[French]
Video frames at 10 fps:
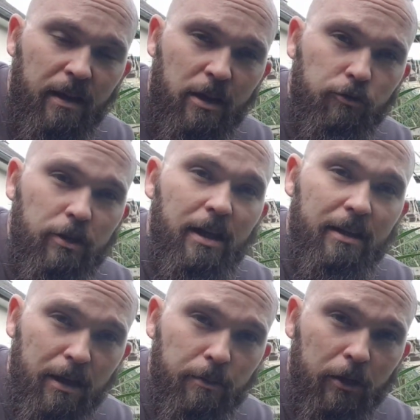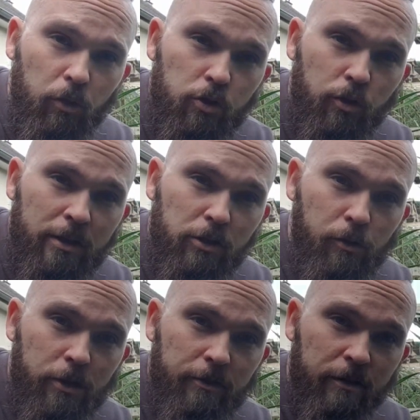Et je vous dis à très bientôt sur l'instant de
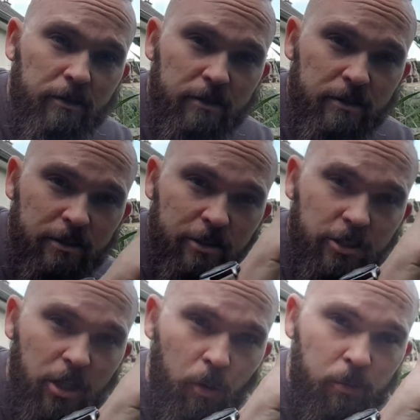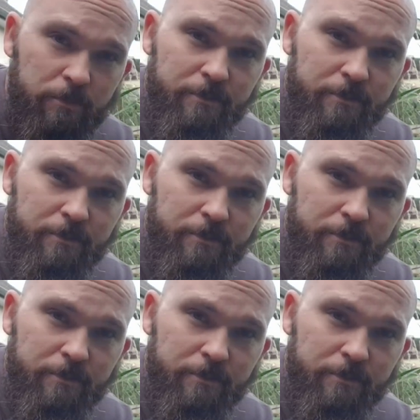l'olive. Ciao